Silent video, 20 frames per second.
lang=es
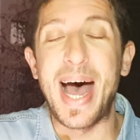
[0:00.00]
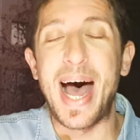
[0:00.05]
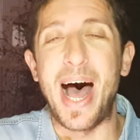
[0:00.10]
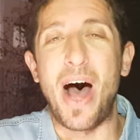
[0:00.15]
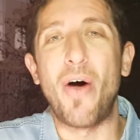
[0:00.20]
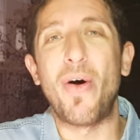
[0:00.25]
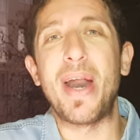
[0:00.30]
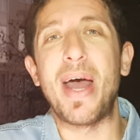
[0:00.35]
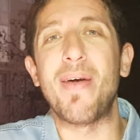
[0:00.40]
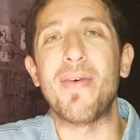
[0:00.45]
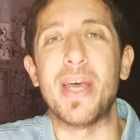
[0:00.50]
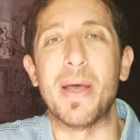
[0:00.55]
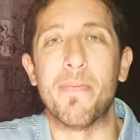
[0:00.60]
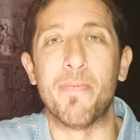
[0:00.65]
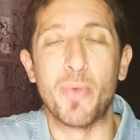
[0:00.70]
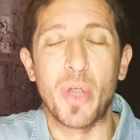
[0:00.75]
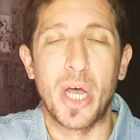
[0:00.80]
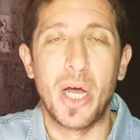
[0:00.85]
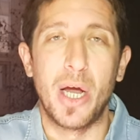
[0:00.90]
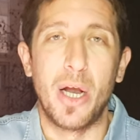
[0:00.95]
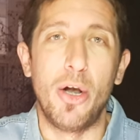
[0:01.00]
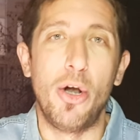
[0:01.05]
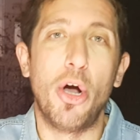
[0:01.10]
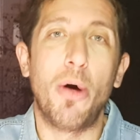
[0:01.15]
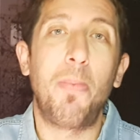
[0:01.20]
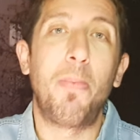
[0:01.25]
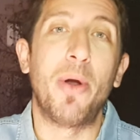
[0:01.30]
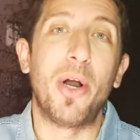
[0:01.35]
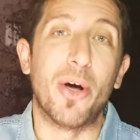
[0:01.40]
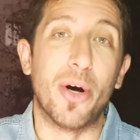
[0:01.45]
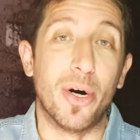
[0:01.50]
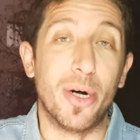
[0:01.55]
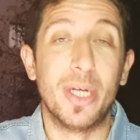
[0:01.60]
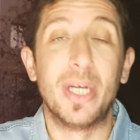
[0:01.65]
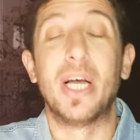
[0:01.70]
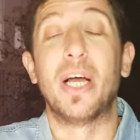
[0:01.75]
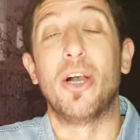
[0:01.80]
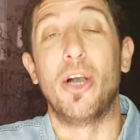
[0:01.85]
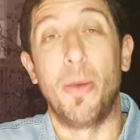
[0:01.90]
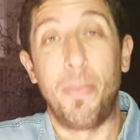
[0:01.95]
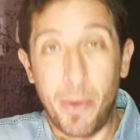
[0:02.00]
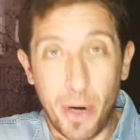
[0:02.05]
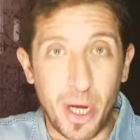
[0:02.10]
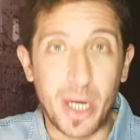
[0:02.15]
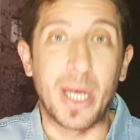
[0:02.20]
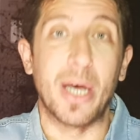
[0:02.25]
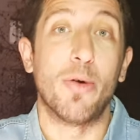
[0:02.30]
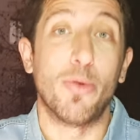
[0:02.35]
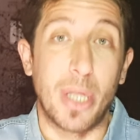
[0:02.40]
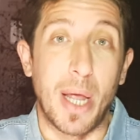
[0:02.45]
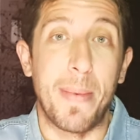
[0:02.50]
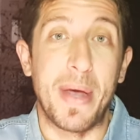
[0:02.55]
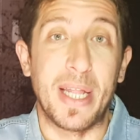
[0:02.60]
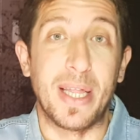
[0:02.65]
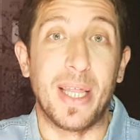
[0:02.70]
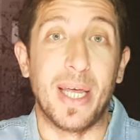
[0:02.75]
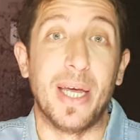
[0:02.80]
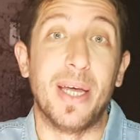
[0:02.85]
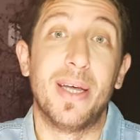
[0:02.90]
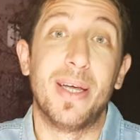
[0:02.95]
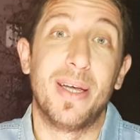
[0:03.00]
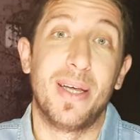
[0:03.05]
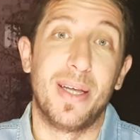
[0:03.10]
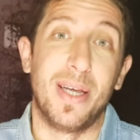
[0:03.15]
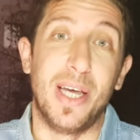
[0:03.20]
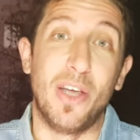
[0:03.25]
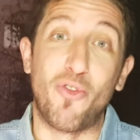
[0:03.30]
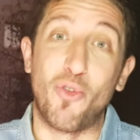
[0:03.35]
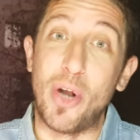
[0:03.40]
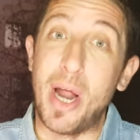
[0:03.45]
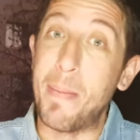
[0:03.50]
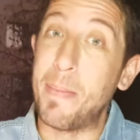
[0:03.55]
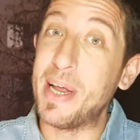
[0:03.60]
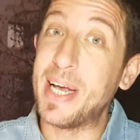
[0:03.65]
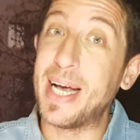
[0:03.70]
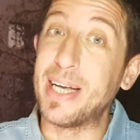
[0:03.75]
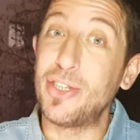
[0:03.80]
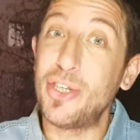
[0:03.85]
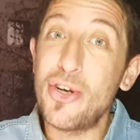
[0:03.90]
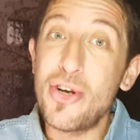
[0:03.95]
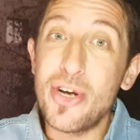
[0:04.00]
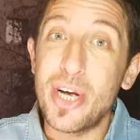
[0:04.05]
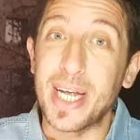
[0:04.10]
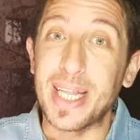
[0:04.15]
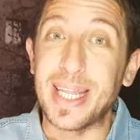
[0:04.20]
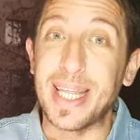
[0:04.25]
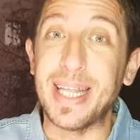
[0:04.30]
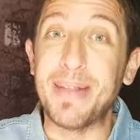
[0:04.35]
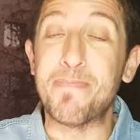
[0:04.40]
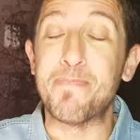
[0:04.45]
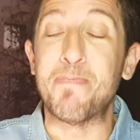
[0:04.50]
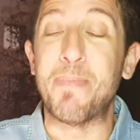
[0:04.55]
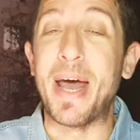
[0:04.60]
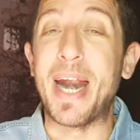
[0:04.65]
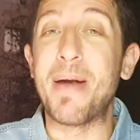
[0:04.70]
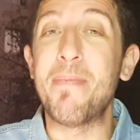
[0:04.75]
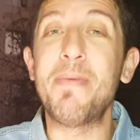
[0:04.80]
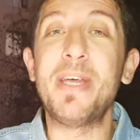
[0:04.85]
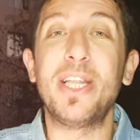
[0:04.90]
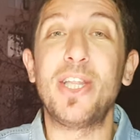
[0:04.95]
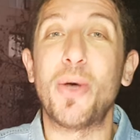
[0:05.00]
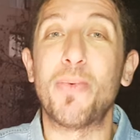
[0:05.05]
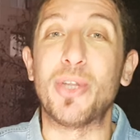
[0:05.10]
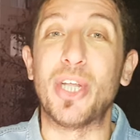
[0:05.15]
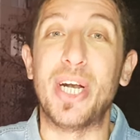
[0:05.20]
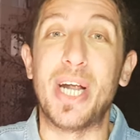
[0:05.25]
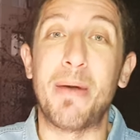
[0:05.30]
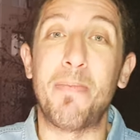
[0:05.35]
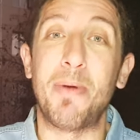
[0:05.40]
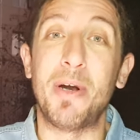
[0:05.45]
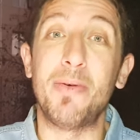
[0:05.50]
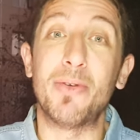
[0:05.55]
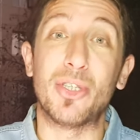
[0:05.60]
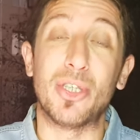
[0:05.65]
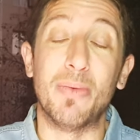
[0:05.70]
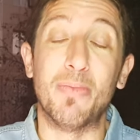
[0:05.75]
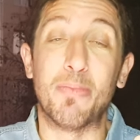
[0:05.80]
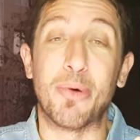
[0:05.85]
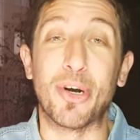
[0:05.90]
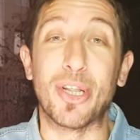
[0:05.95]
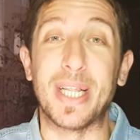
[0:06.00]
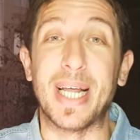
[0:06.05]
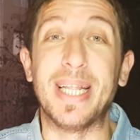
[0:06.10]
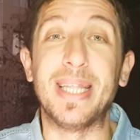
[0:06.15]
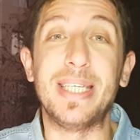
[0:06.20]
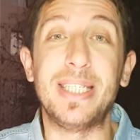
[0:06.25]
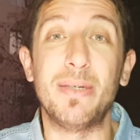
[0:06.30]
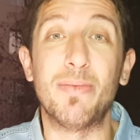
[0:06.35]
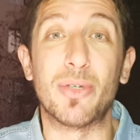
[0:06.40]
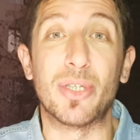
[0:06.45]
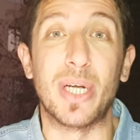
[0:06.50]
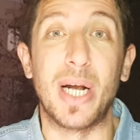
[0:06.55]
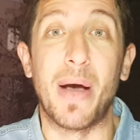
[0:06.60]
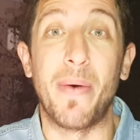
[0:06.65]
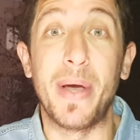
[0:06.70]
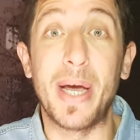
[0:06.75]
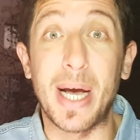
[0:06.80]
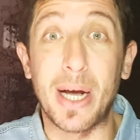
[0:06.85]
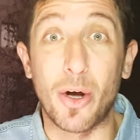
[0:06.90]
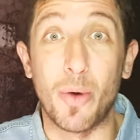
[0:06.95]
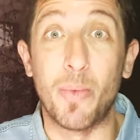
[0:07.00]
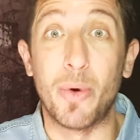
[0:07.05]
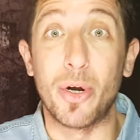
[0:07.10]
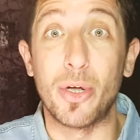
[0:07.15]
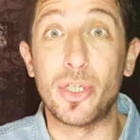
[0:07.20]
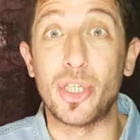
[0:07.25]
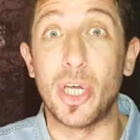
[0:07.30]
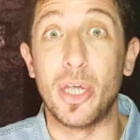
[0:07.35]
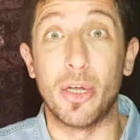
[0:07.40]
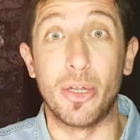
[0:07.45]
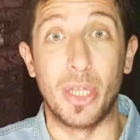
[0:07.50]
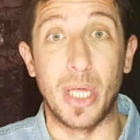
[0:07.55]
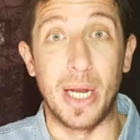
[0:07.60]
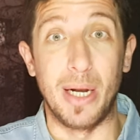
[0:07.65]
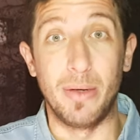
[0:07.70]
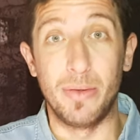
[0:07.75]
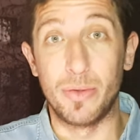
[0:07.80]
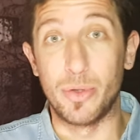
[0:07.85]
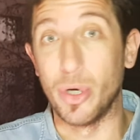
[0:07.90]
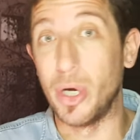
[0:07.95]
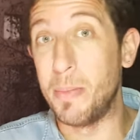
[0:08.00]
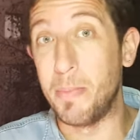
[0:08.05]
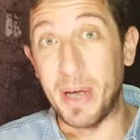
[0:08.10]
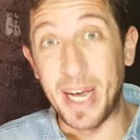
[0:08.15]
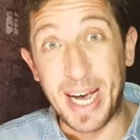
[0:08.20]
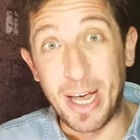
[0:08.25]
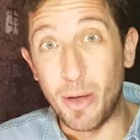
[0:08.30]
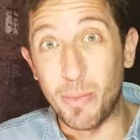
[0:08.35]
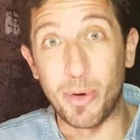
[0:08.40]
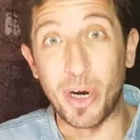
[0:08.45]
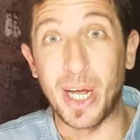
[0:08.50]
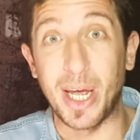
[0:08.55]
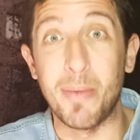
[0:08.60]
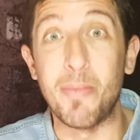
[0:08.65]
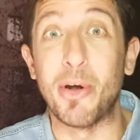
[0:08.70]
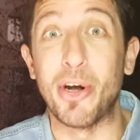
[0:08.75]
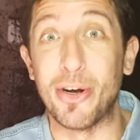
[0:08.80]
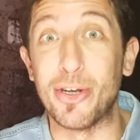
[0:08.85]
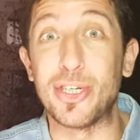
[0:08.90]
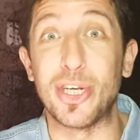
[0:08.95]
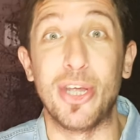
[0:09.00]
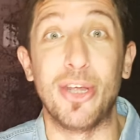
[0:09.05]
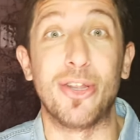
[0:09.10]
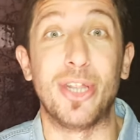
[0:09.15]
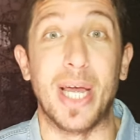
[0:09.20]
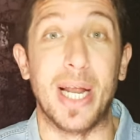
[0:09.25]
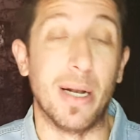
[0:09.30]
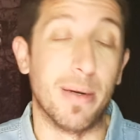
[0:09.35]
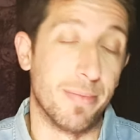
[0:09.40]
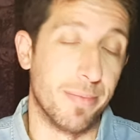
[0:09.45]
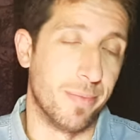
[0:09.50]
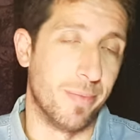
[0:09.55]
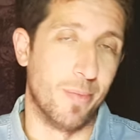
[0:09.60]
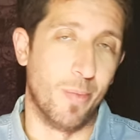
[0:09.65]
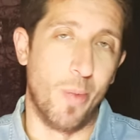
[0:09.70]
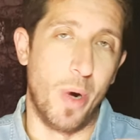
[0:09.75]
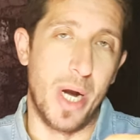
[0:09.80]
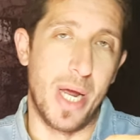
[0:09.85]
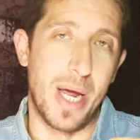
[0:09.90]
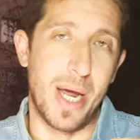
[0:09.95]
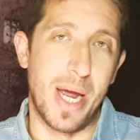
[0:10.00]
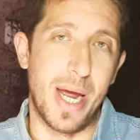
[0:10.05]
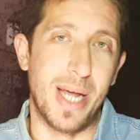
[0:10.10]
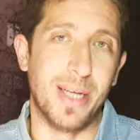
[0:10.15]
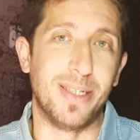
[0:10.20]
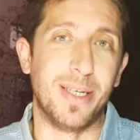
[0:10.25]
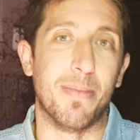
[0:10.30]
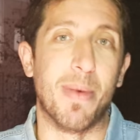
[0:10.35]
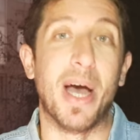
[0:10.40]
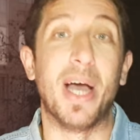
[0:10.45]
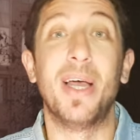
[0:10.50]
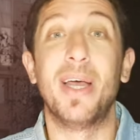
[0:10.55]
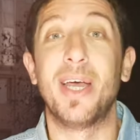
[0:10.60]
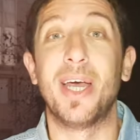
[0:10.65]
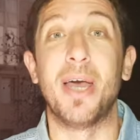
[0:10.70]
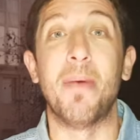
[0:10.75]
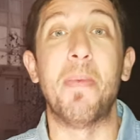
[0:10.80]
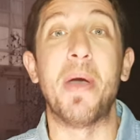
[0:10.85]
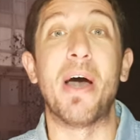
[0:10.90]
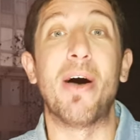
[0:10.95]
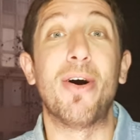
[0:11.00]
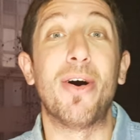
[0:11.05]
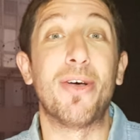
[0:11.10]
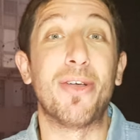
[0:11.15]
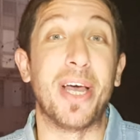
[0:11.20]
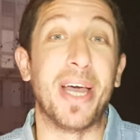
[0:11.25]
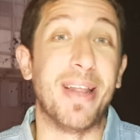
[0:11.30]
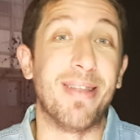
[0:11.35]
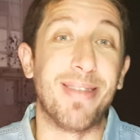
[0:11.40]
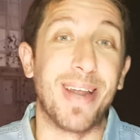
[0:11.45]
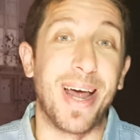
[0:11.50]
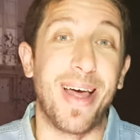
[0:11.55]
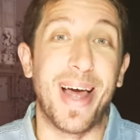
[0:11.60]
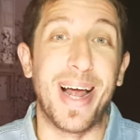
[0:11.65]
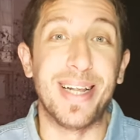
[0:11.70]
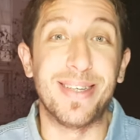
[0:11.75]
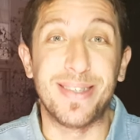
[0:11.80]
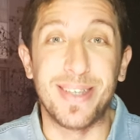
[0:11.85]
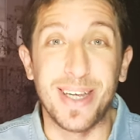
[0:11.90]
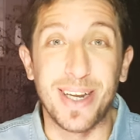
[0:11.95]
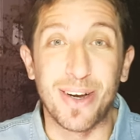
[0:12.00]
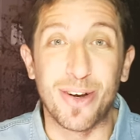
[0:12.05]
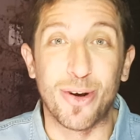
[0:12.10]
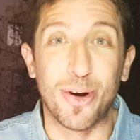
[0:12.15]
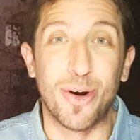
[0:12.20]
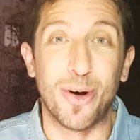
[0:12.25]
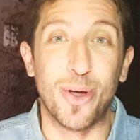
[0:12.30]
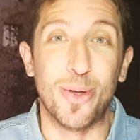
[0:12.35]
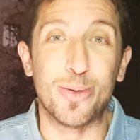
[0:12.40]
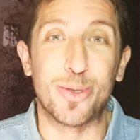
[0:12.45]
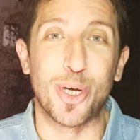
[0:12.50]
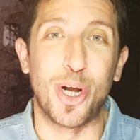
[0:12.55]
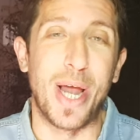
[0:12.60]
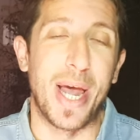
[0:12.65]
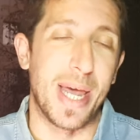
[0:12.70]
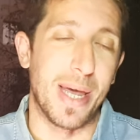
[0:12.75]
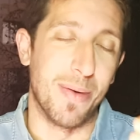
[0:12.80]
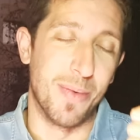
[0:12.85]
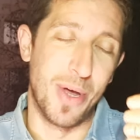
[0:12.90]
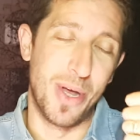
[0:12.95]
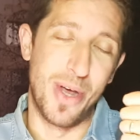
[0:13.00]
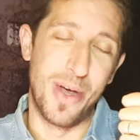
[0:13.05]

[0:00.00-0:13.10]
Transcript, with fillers: Ahora bien, los pro. Los pro es que justamente es una aplicación que te permite obtener premios importantísimos en Las Vegas como noche de hotel. Yo he pegado, por ejemplo, noches de hotel. Buenísima. He pegado entrada al Circo du Soleil.